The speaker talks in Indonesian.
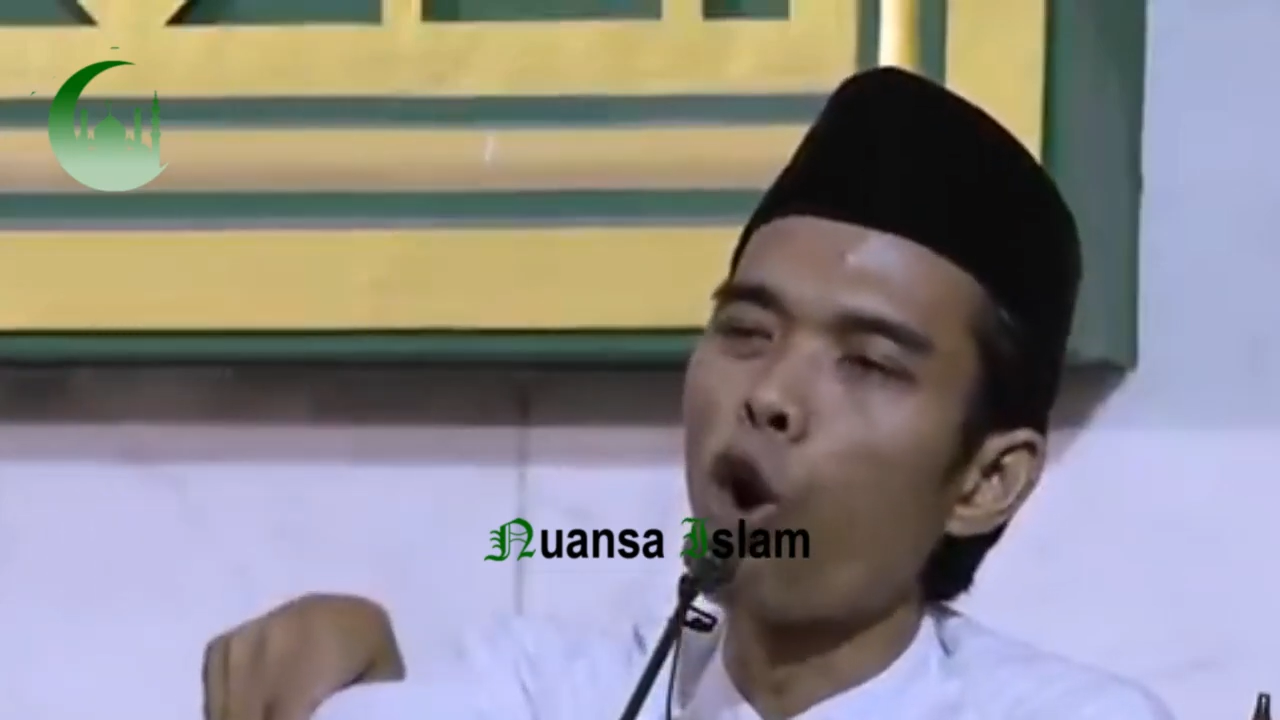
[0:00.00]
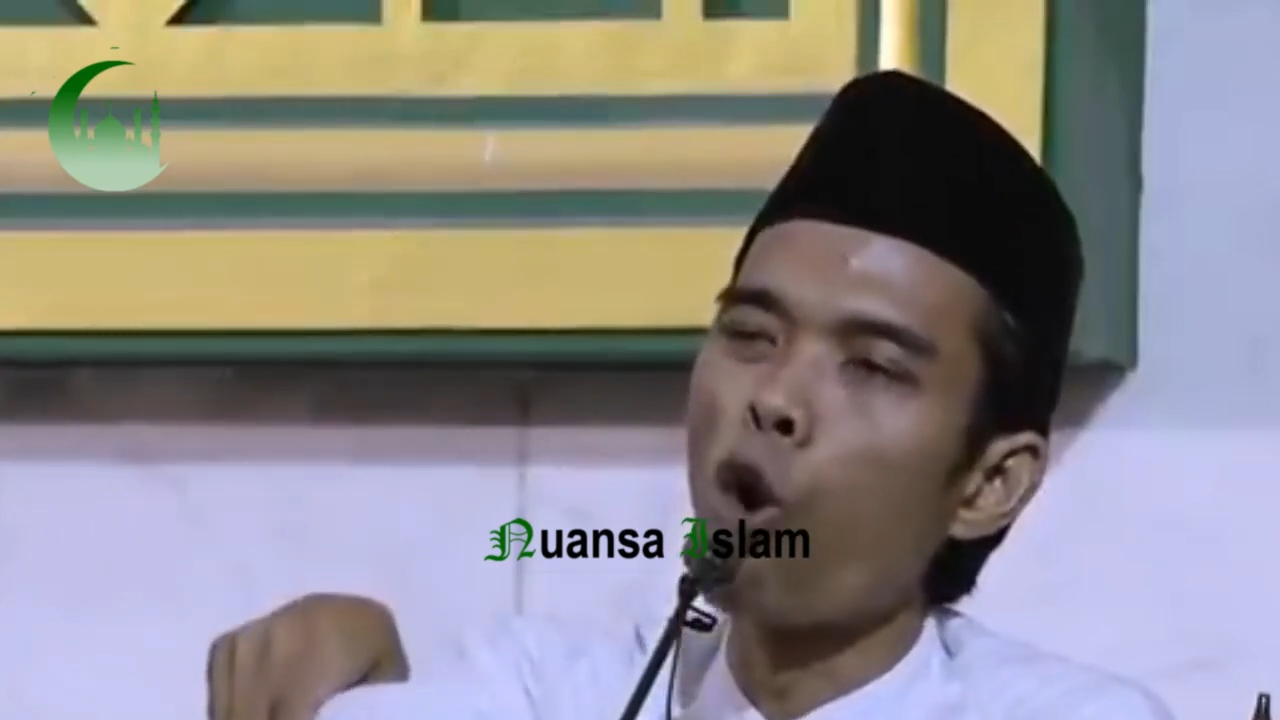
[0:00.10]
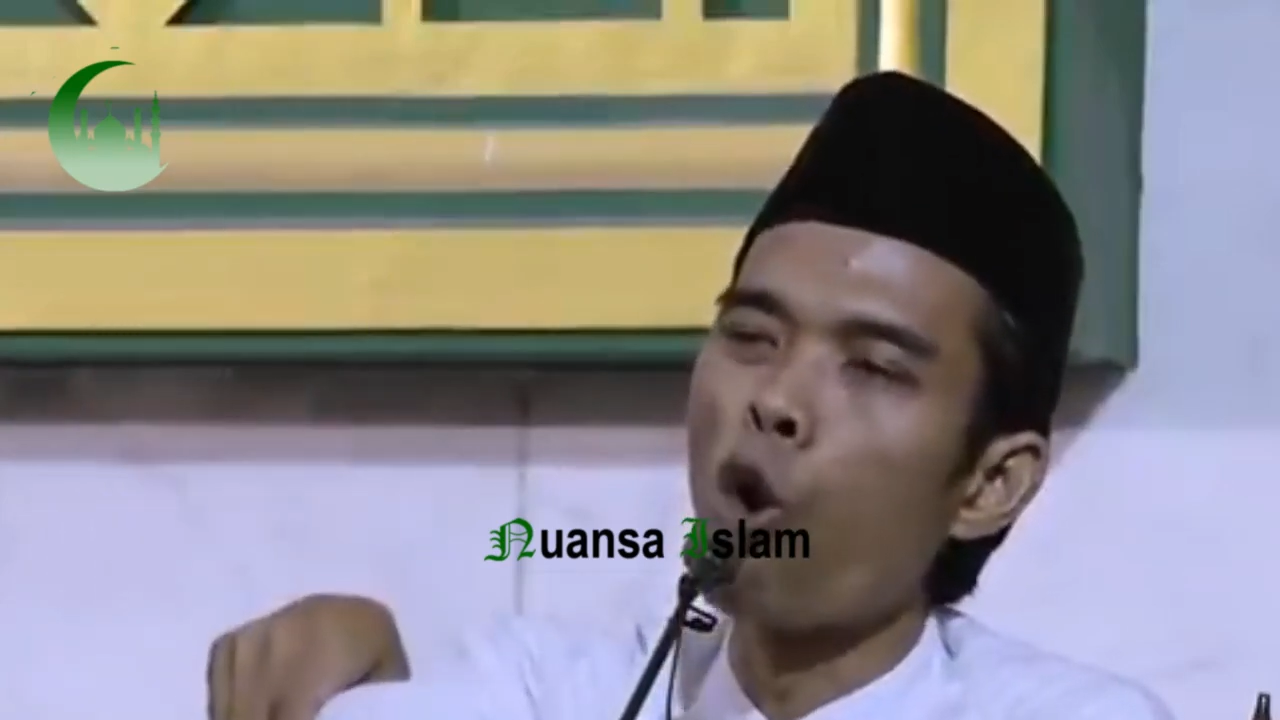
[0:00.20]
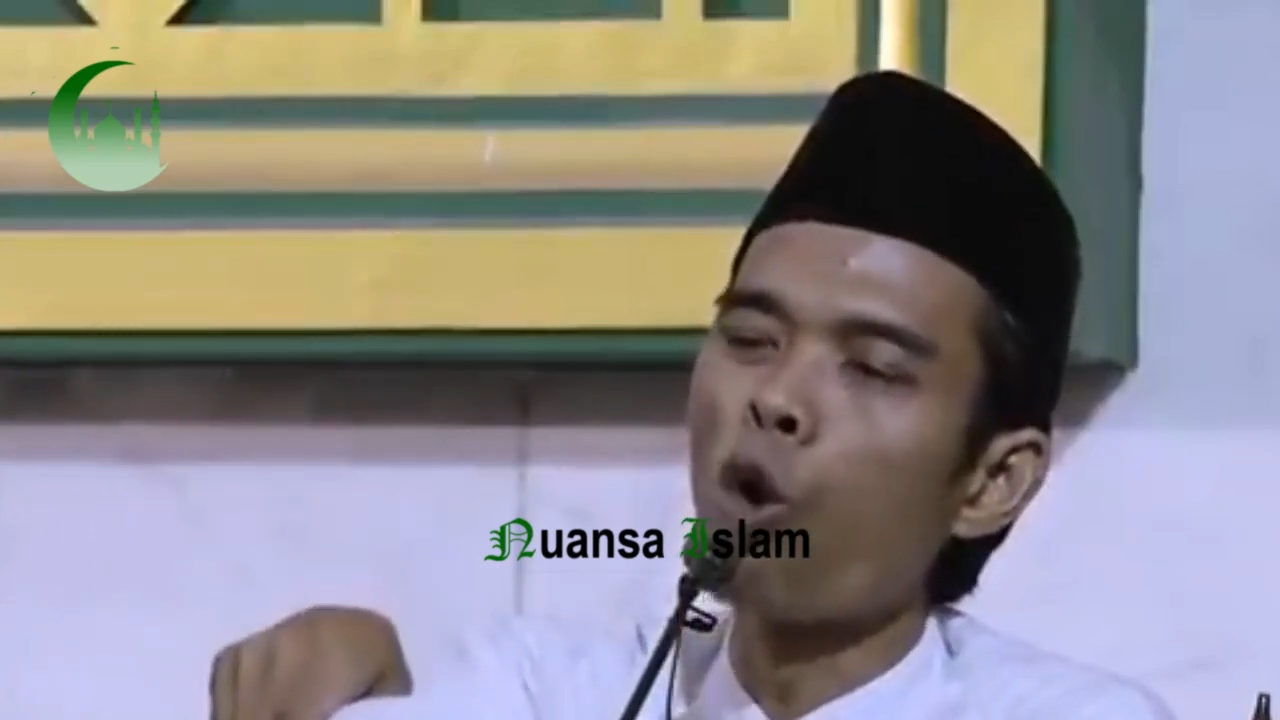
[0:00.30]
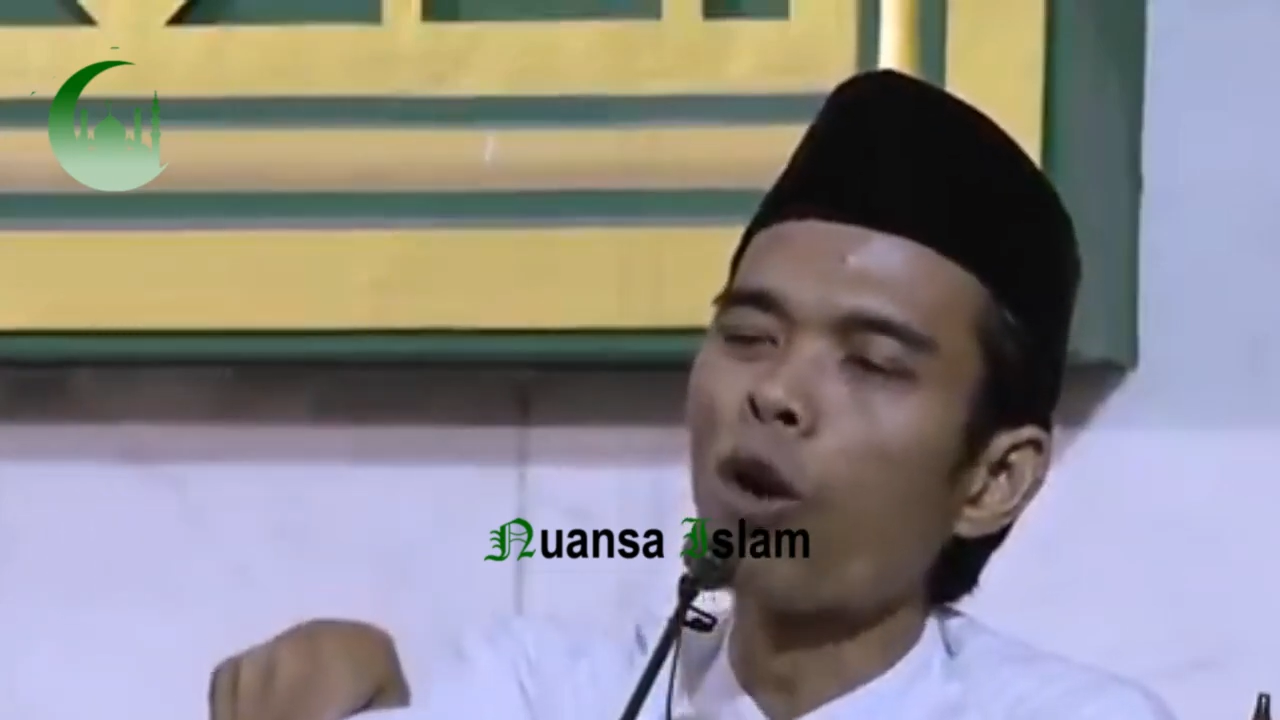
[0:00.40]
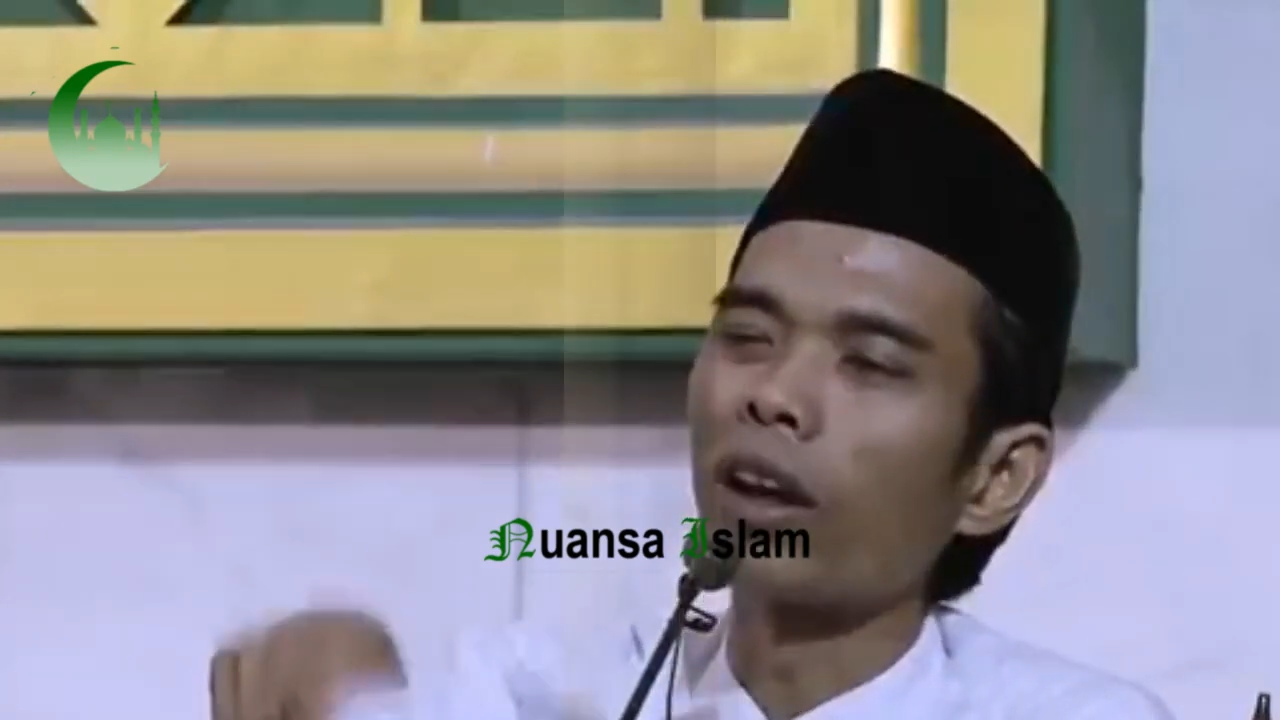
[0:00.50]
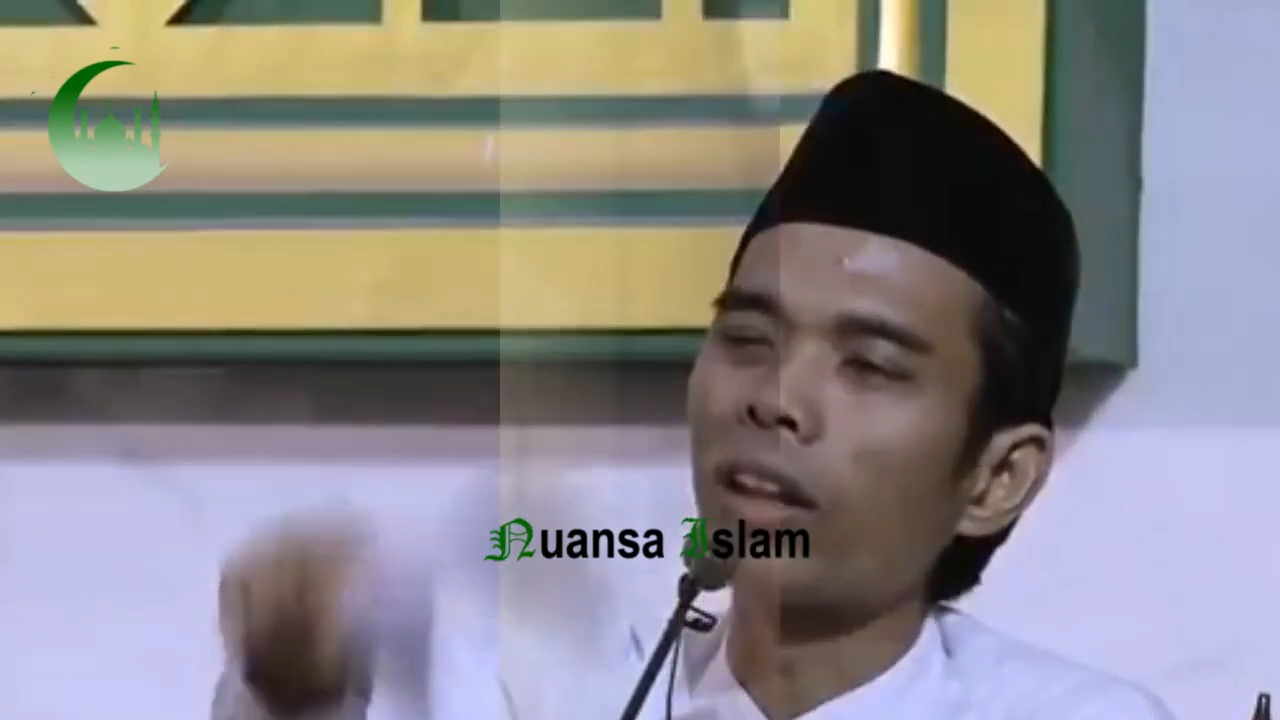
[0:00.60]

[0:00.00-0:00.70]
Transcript: otaknya,